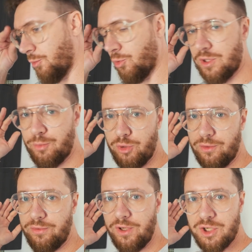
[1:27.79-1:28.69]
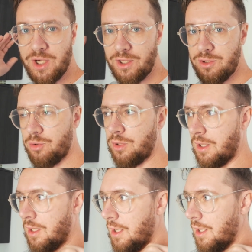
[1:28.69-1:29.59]
Мы уже будем выезжать
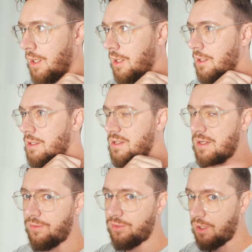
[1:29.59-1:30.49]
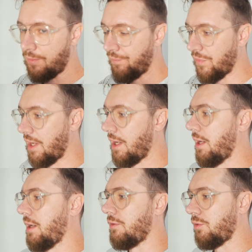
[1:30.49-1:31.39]
отсюда завтра.
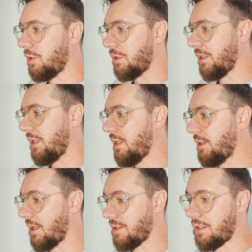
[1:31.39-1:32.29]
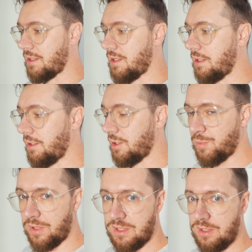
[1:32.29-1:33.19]
Вот. И так сказала, их
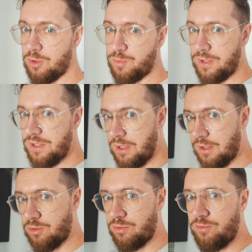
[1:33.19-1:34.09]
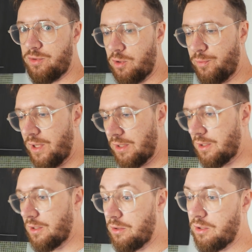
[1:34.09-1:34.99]
спрос... ее спросили, что все ли в
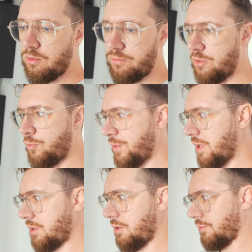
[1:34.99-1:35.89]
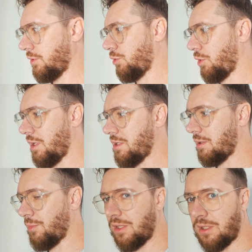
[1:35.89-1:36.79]
порядке. Она говорит, ну все в порядке, вот только
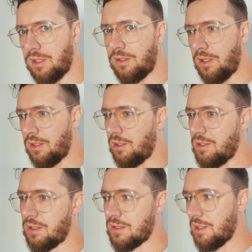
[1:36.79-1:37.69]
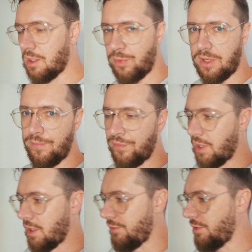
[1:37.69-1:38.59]
есть там это, это, это. И сказала про
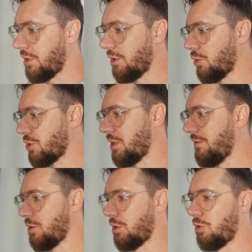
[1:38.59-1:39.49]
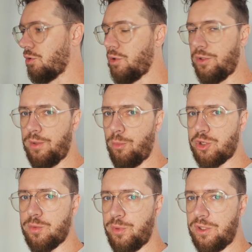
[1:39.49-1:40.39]
вилки, ложки и все такое. Он говорит, не
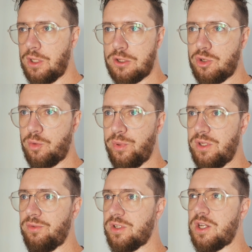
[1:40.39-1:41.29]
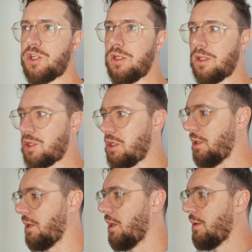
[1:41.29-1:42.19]
может быть, должно быть, вы, значит, не
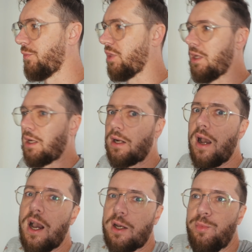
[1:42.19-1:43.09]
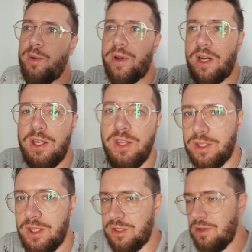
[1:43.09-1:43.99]
нашли. Такие, как мы могли
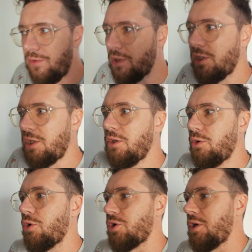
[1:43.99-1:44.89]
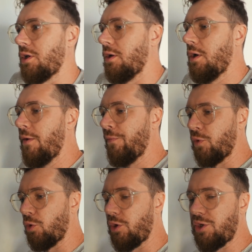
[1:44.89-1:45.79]
не найти вилки и ложки?
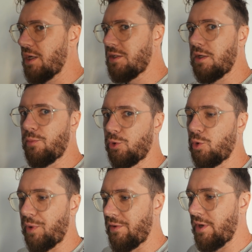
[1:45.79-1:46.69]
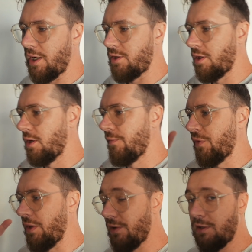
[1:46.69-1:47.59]
Он говорит, сейчас я буду проверять.
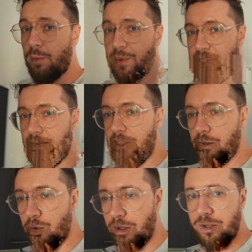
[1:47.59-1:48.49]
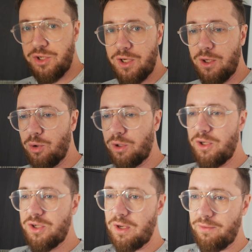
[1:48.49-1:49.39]
И, видимо, позвонил горничный, и
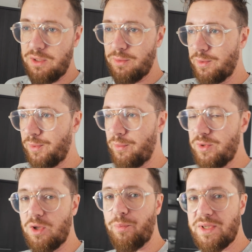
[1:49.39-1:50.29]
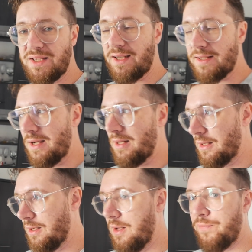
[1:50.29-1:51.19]
горничная, видимо, там, не знаю,
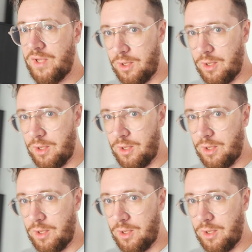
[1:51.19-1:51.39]
подсказала.